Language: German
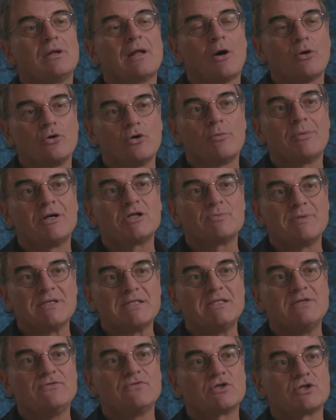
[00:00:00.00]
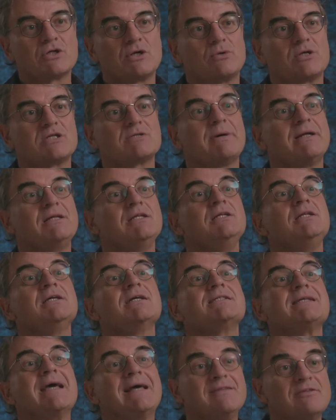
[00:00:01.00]
auch nochmal spezifisch schauen. Das meine ich
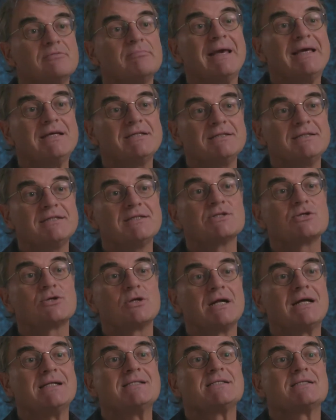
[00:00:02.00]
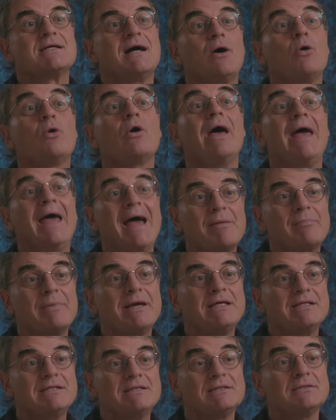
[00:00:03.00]
nicht als entmächtigend, sondern als auch
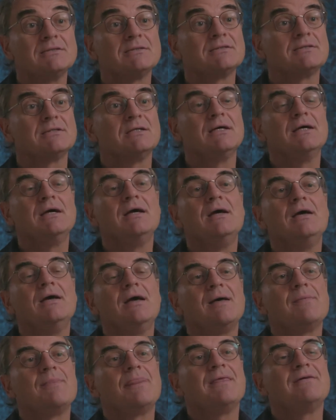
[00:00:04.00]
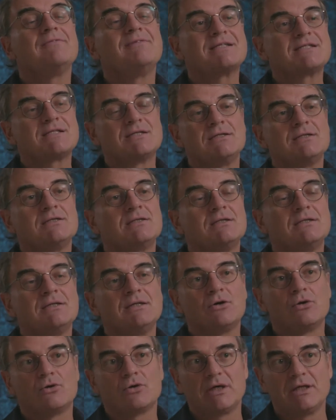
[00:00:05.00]
ermächtigend. Ähm, was sind
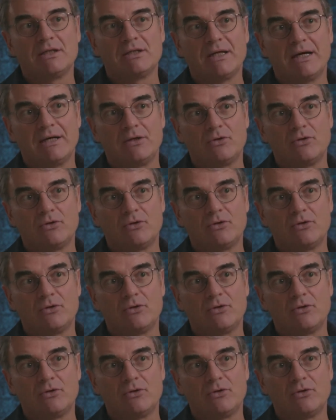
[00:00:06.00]
die konkreten